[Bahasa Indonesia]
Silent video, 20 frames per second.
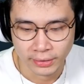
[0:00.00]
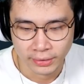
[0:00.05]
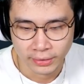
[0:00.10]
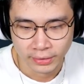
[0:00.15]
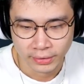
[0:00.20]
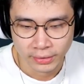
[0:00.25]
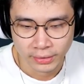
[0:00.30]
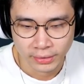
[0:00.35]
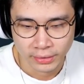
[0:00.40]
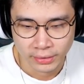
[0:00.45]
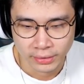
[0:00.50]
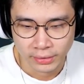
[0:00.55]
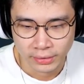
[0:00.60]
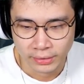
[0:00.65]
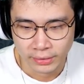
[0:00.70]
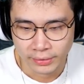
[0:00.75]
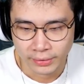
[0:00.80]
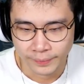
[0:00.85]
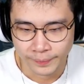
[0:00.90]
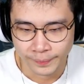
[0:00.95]
amat.
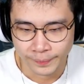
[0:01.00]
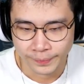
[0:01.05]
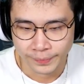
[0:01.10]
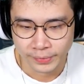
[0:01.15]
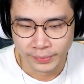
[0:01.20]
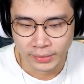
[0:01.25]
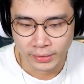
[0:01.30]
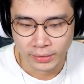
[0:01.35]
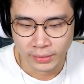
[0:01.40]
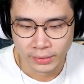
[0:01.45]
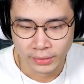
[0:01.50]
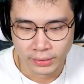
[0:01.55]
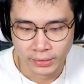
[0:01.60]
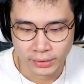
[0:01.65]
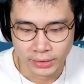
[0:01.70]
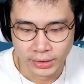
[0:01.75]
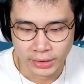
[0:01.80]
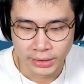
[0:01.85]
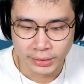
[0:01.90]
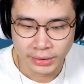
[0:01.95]

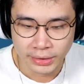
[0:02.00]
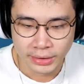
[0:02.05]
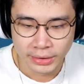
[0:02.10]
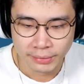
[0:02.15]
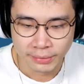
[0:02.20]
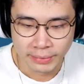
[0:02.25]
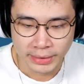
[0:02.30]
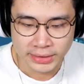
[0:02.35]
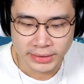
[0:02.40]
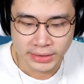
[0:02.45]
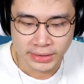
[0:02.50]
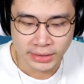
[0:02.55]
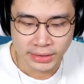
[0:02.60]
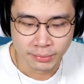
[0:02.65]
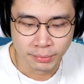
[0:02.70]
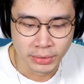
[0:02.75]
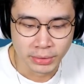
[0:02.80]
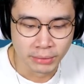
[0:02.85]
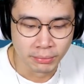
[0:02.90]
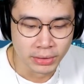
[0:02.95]
Jadi masih
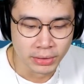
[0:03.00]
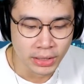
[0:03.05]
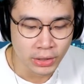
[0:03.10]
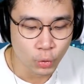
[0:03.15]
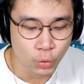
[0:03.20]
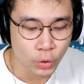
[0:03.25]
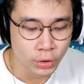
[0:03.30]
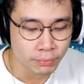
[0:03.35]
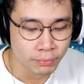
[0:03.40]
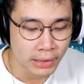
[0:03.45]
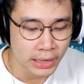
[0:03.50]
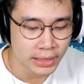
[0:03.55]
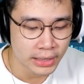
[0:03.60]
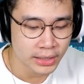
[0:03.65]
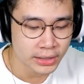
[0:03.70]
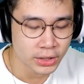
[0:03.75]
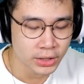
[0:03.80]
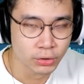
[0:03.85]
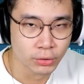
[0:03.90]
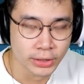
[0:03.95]
bener-bener kuat
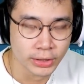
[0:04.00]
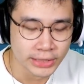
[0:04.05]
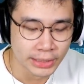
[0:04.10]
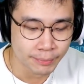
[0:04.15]
banget gitu guys.